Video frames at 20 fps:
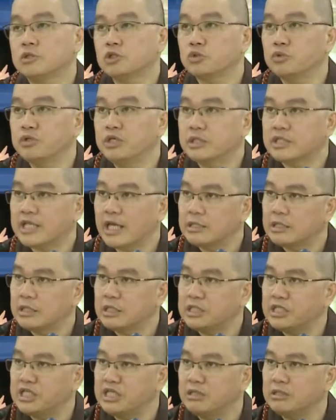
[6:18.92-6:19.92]
所以在这
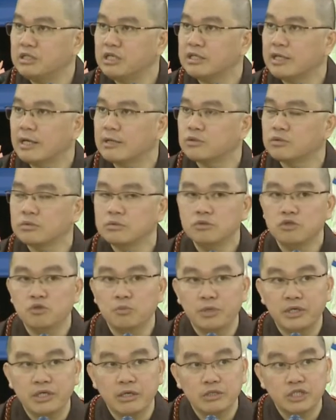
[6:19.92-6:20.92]
个境界当中，
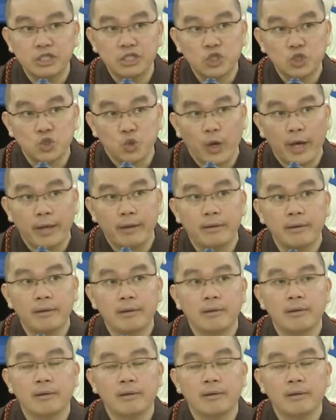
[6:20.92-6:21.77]
我们要去转